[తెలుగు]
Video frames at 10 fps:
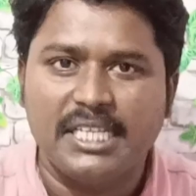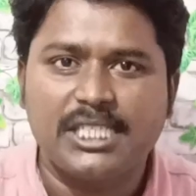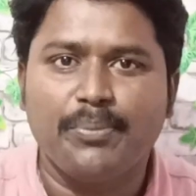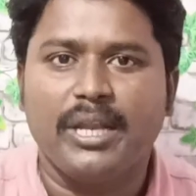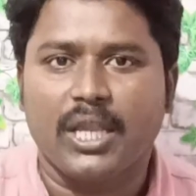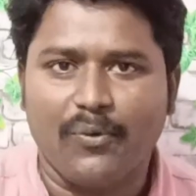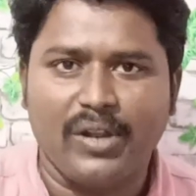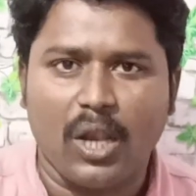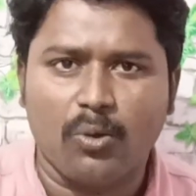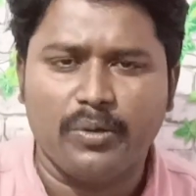డిసెంబర్
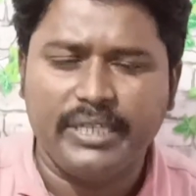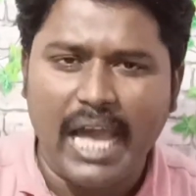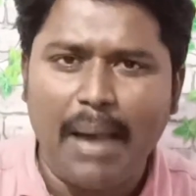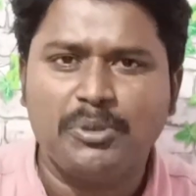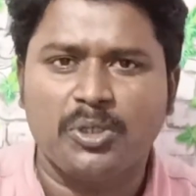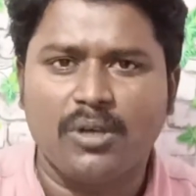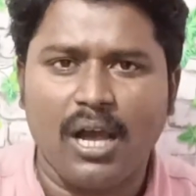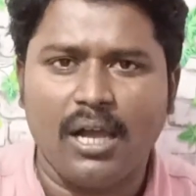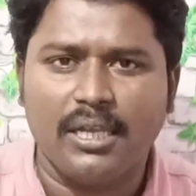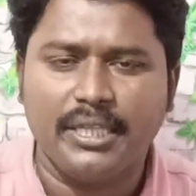ఇరవై నాలుగు డ్యామ్
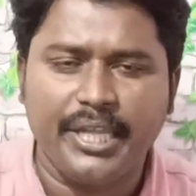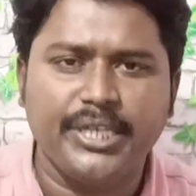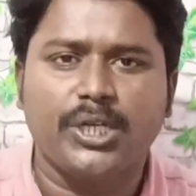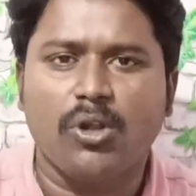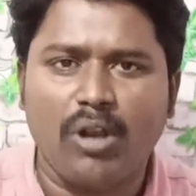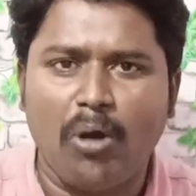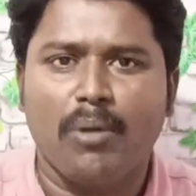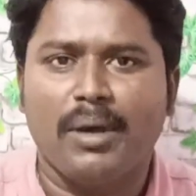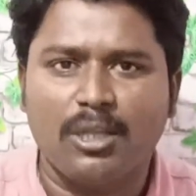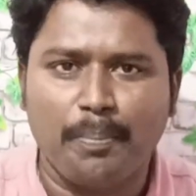షూర్గా ఇదే డేట్లో
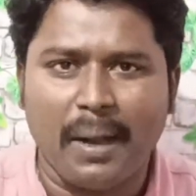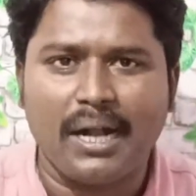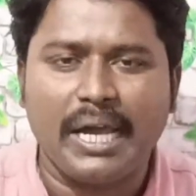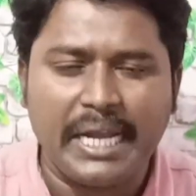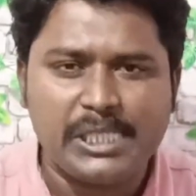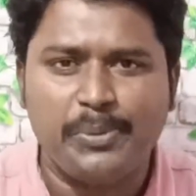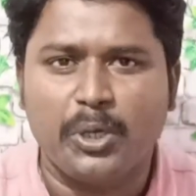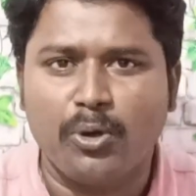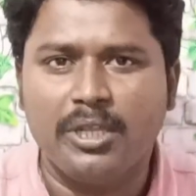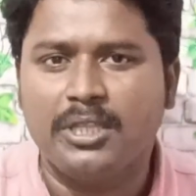రావడం మాత్రం పక్కా రాసి
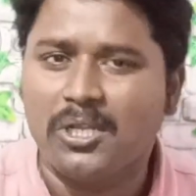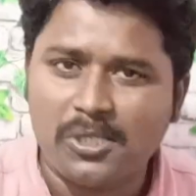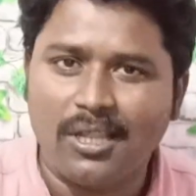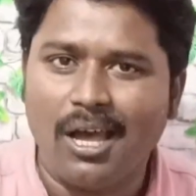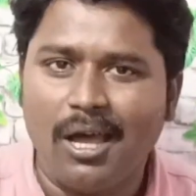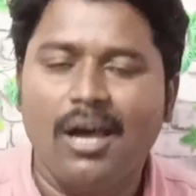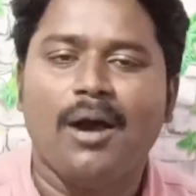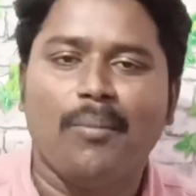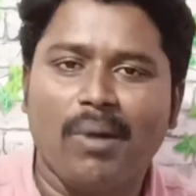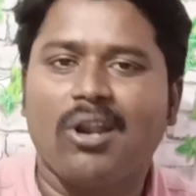పెట్టుకోండి తెలుసు కదా
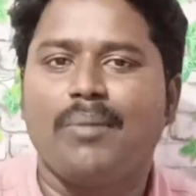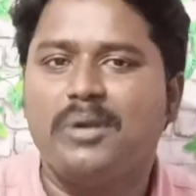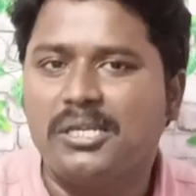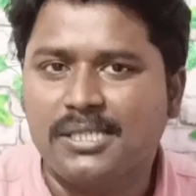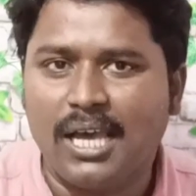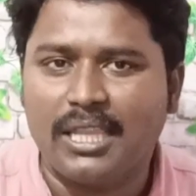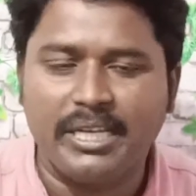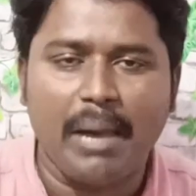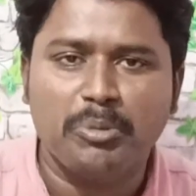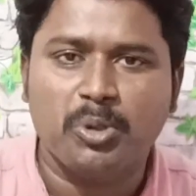మన అప్డేట్స్
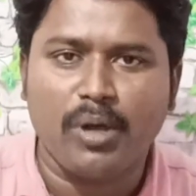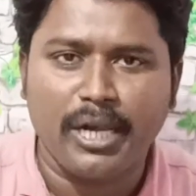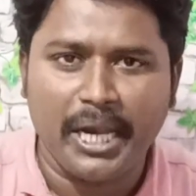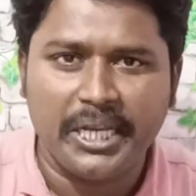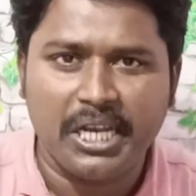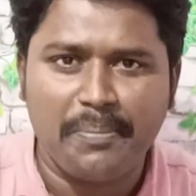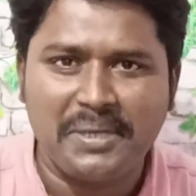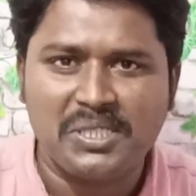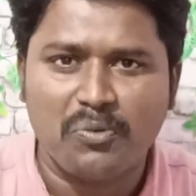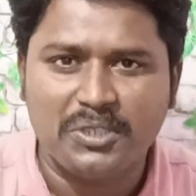అది డ్యామ్ షూర్గా నైంటీ నైన్
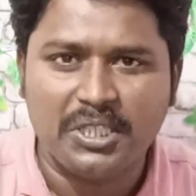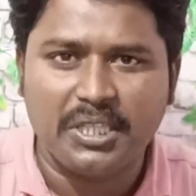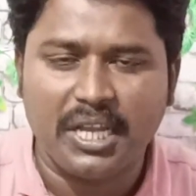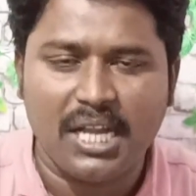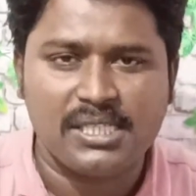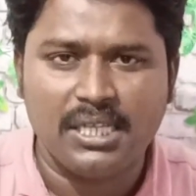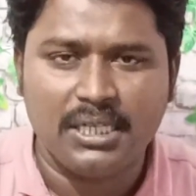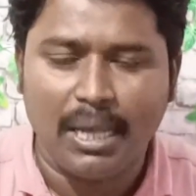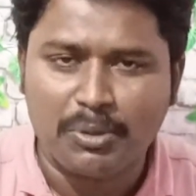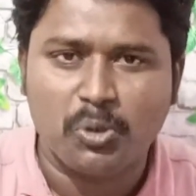పర్సెంట్ వచ్చి తీరాల్సింది
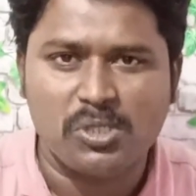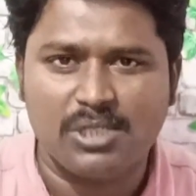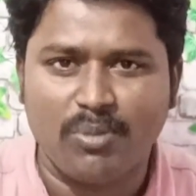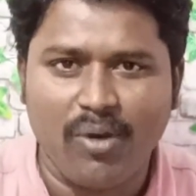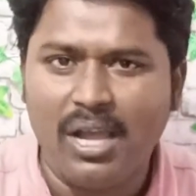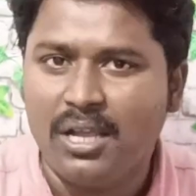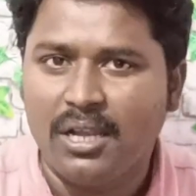డ్యామ్ షూర్